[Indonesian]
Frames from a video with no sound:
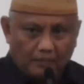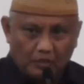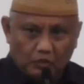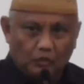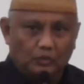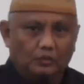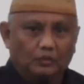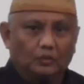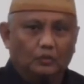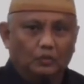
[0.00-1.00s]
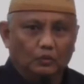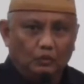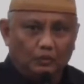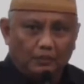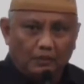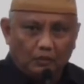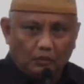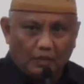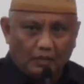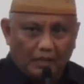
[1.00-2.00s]
termasuk untuk
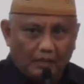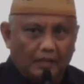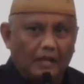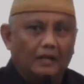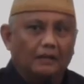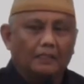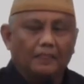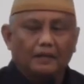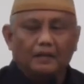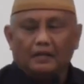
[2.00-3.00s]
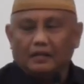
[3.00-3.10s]
menentukan harga